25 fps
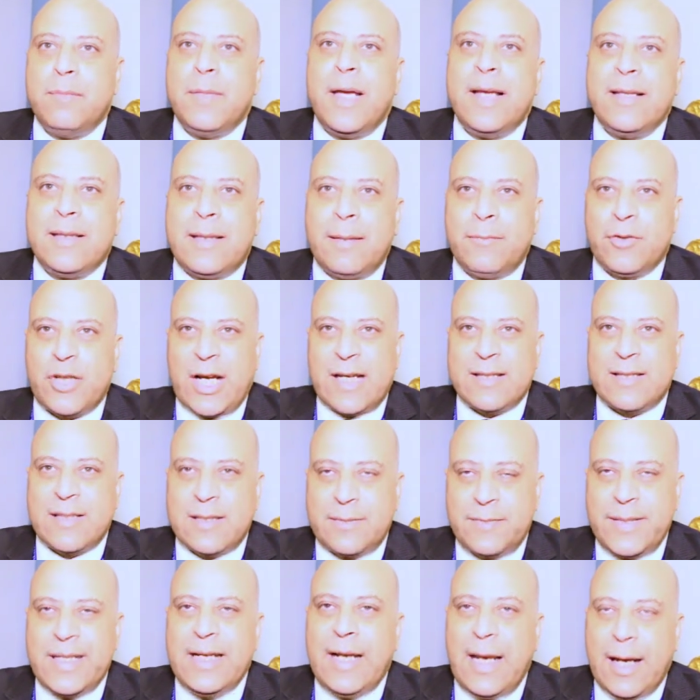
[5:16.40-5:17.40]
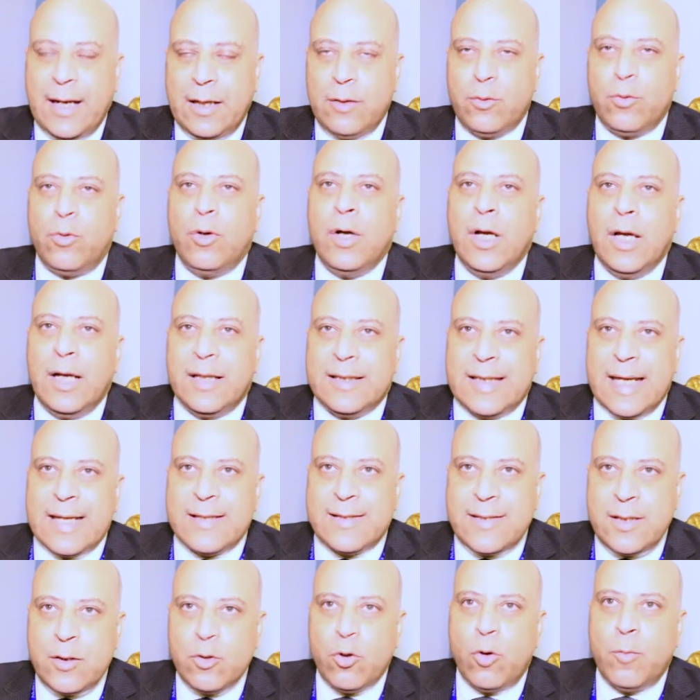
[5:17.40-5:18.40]
انت مش حاسس بيه لانه
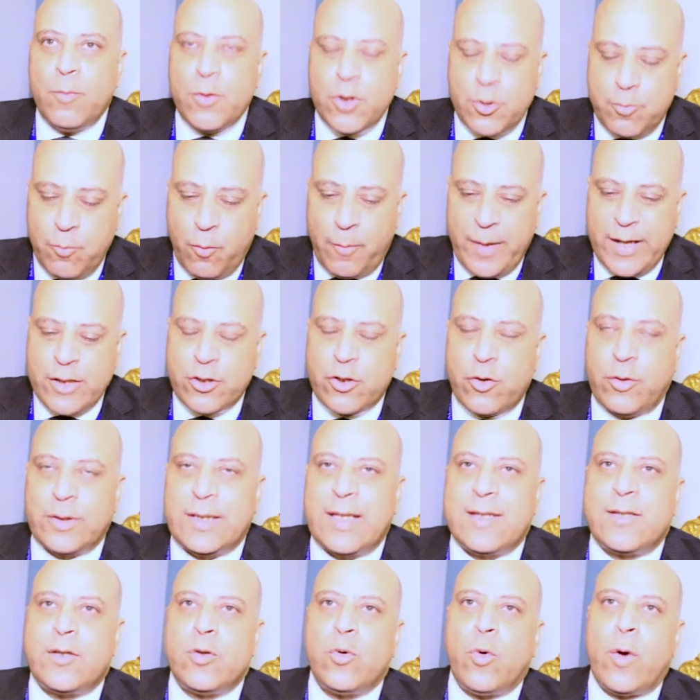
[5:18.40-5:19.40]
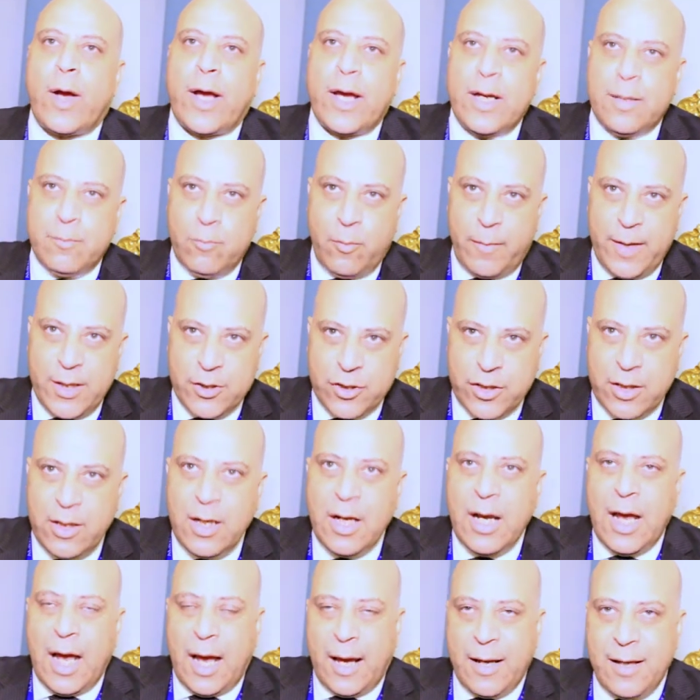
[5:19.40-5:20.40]
تاثيره مش مباشر وتاثيره غير مباشر
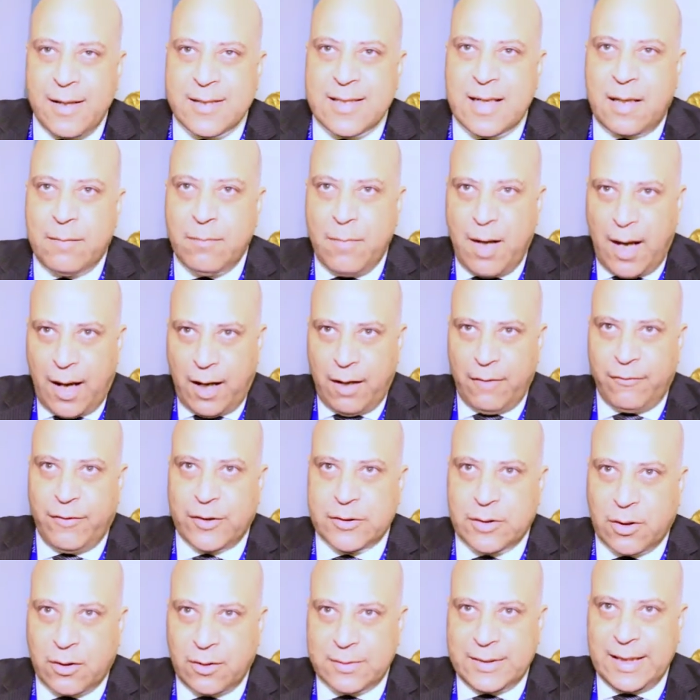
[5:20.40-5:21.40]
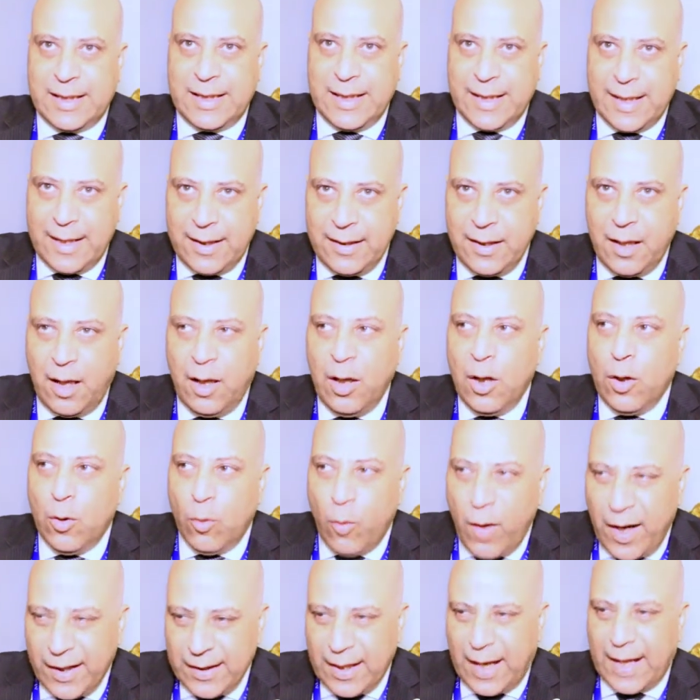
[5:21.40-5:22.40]
هيحصل مع الفترة الفترات اللي جايه
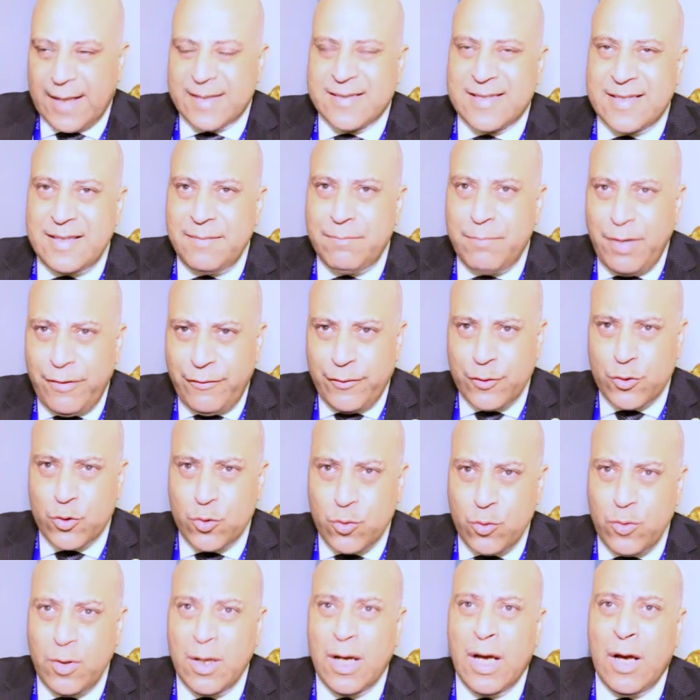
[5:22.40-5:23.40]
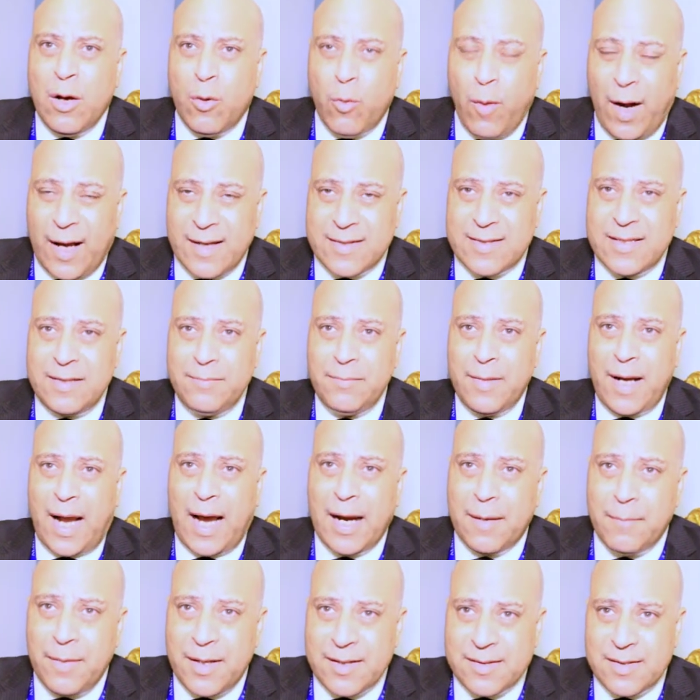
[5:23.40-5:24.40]
واحنا حاسين بيه في السوق وحاسين من
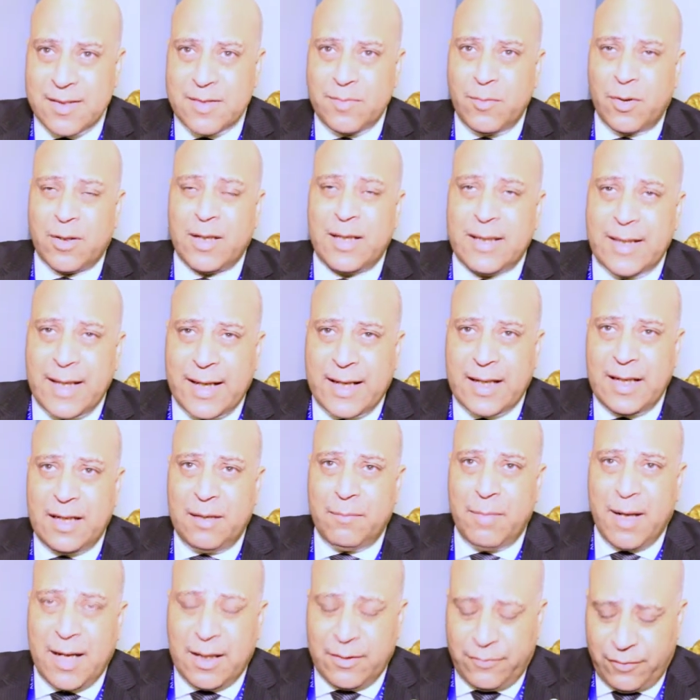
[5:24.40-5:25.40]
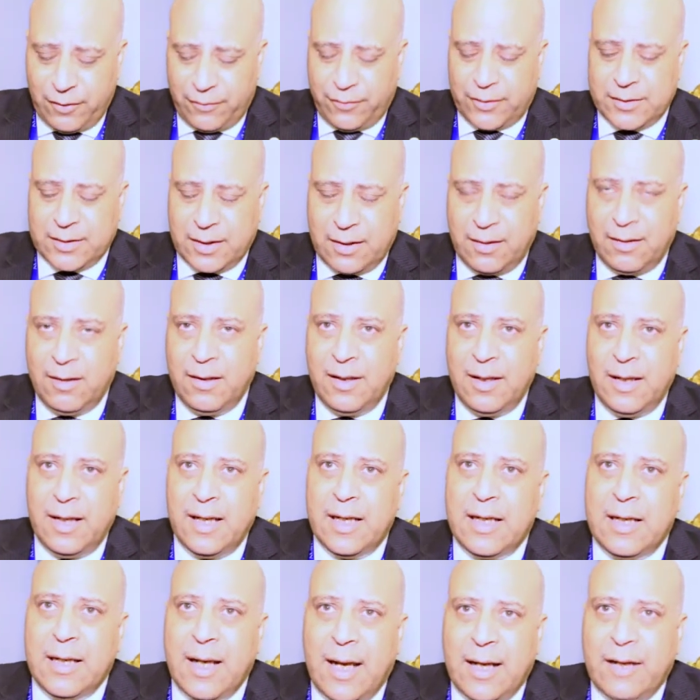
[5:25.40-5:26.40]
حجم الاستثمار اللي داخل البلد في الفتره
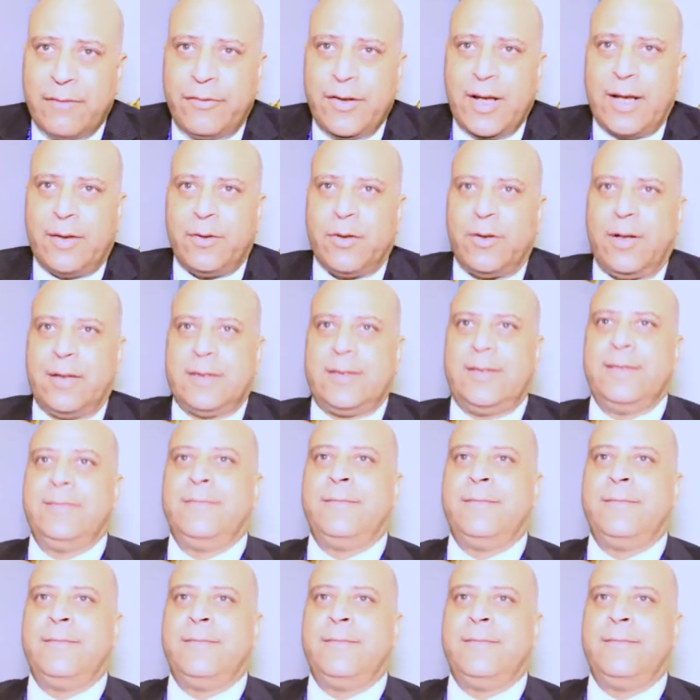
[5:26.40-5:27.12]
اللي احنا فيها دلوقتي.